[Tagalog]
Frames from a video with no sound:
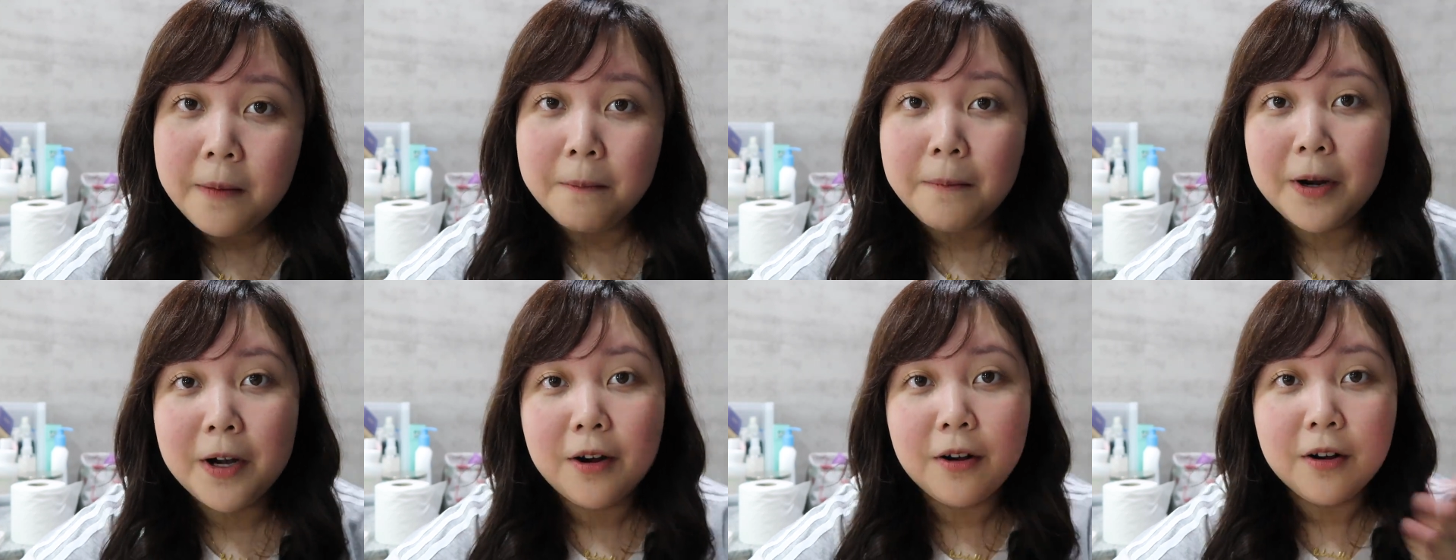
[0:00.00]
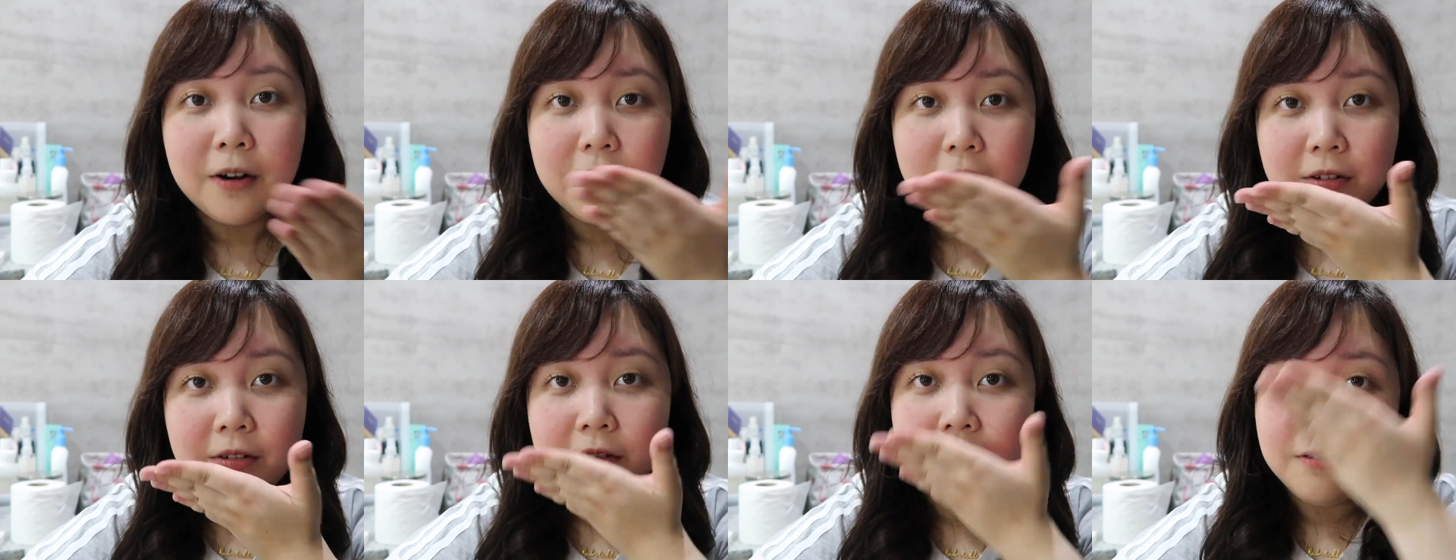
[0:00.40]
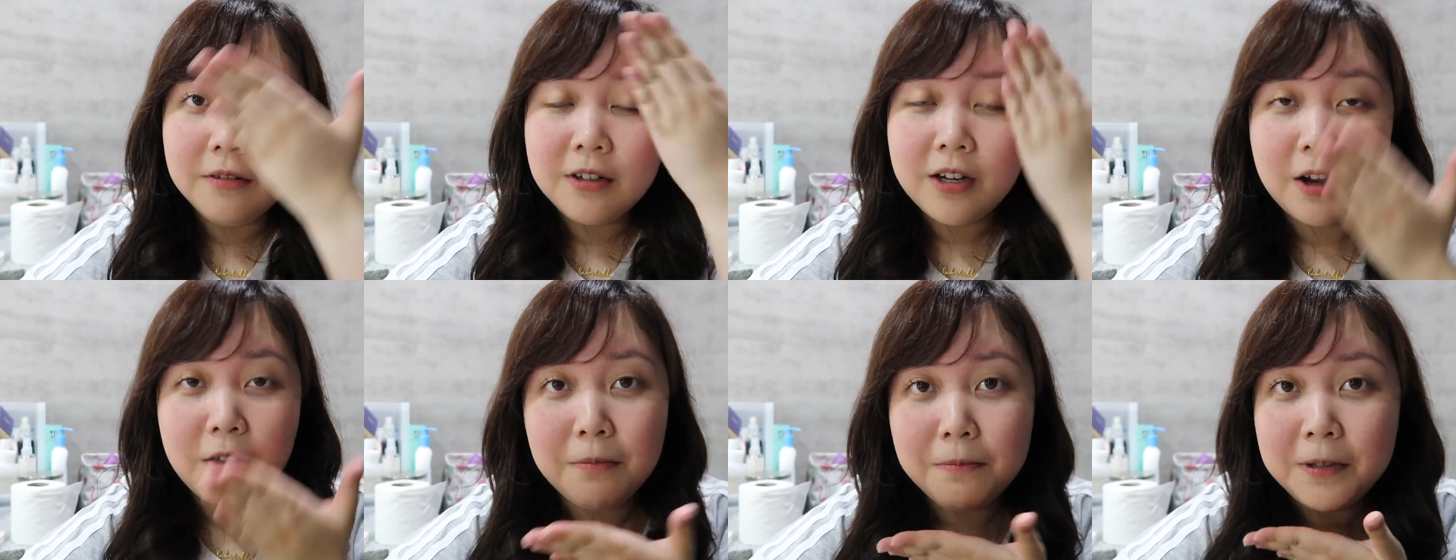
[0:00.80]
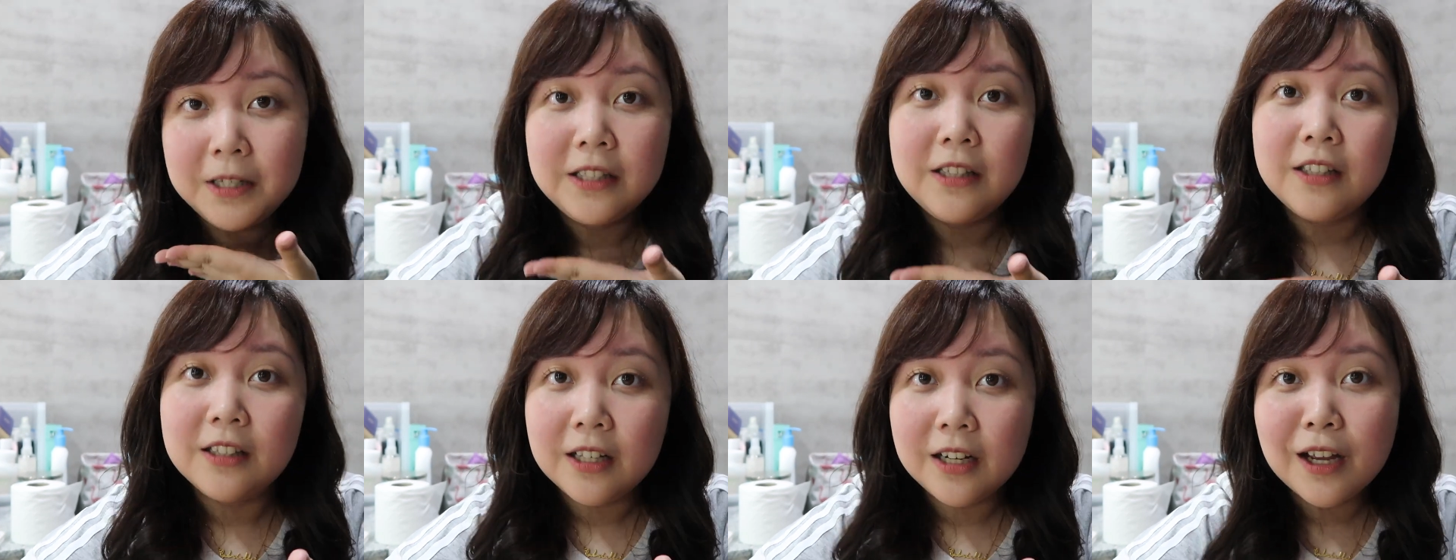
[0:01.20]
Pero, nung
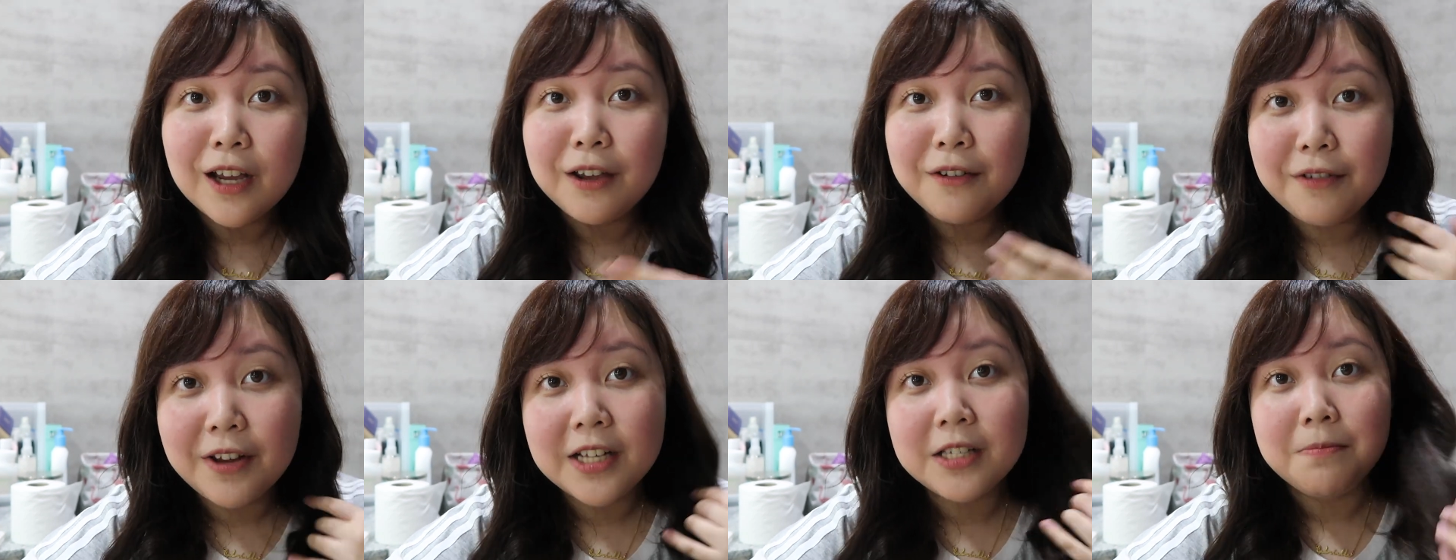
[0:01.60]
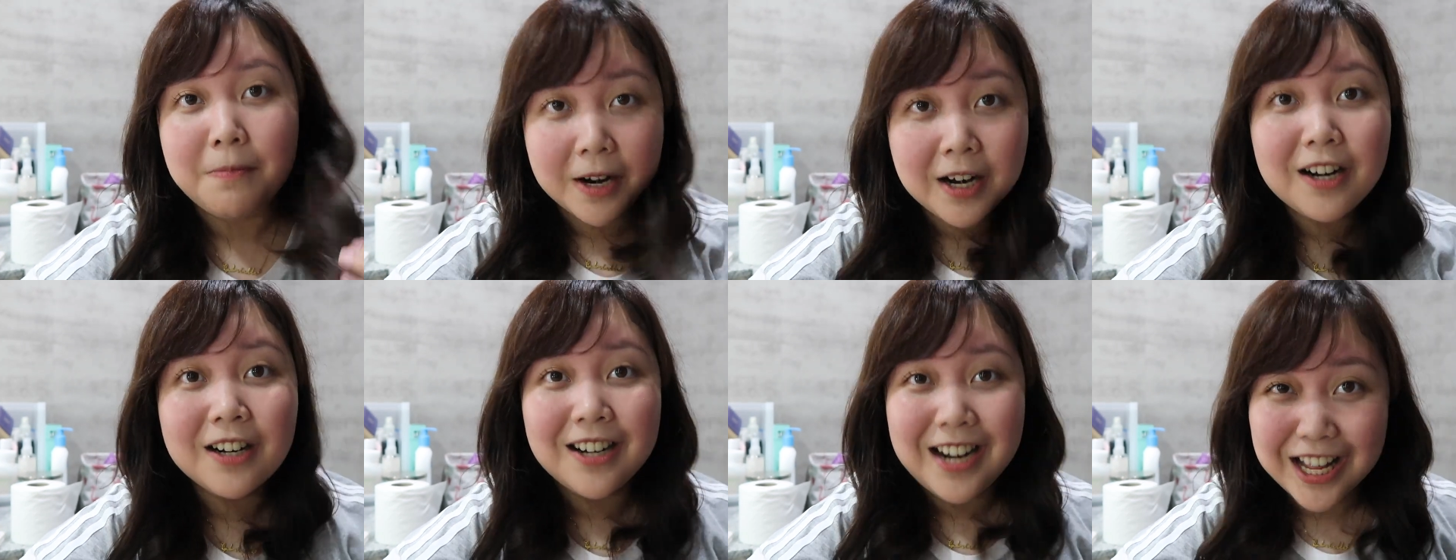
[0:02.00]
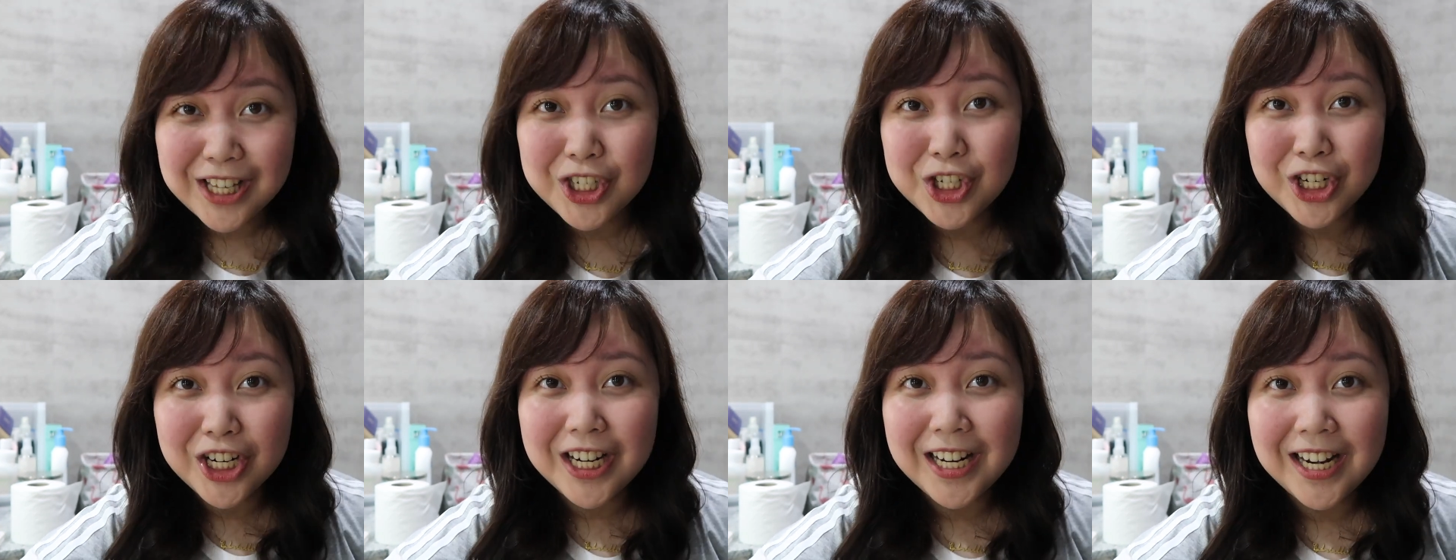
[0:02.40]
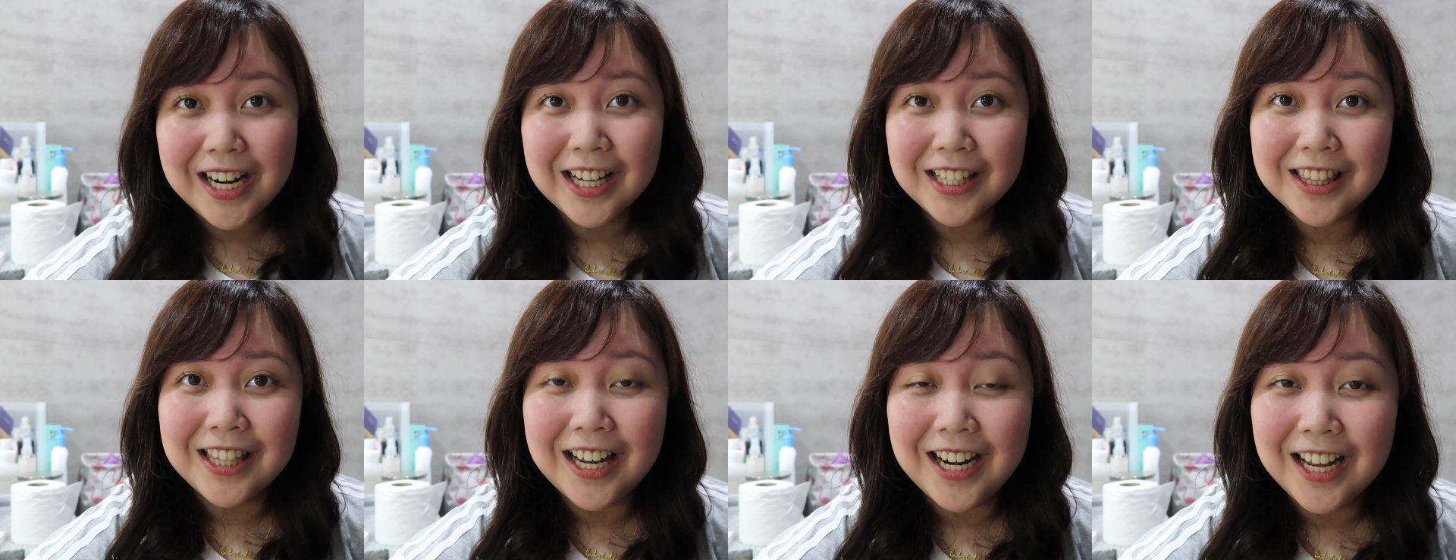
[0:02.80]
na-complete na talaga yung face, parang natural
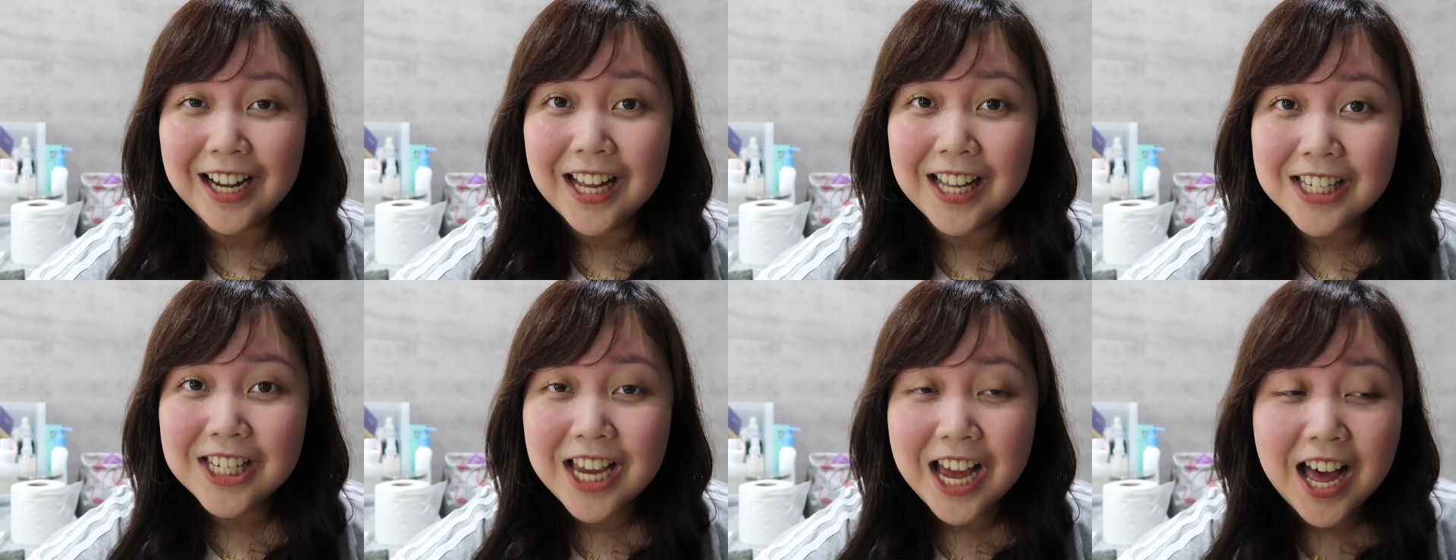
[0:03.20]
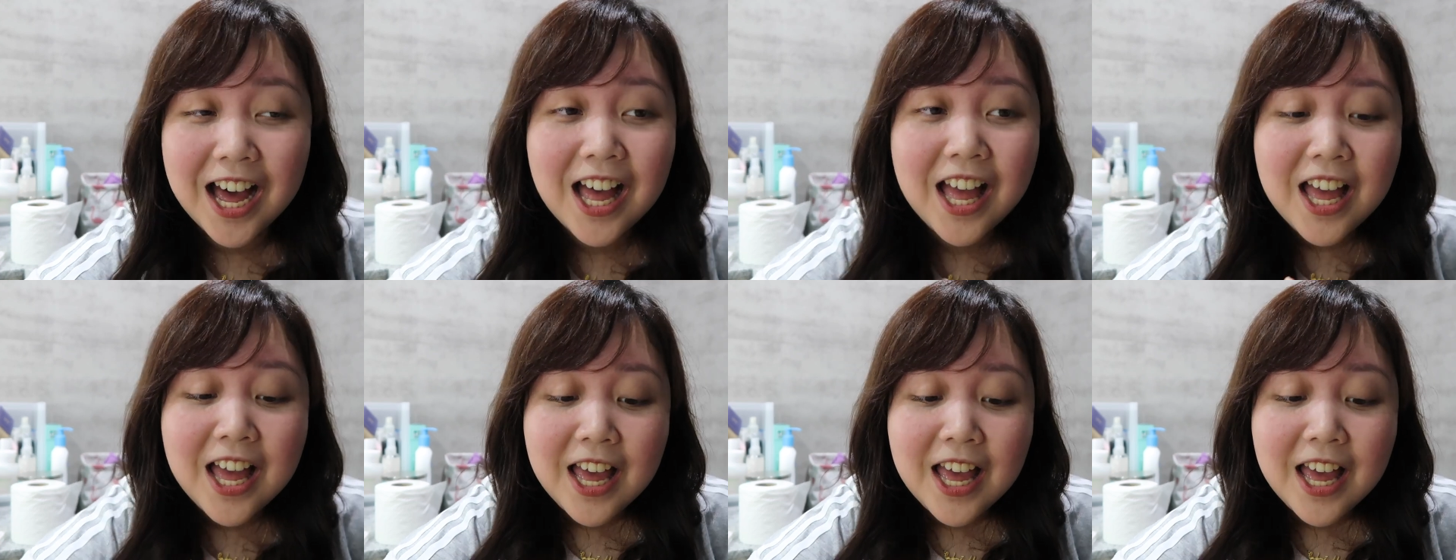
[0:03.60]
lang talaga siya.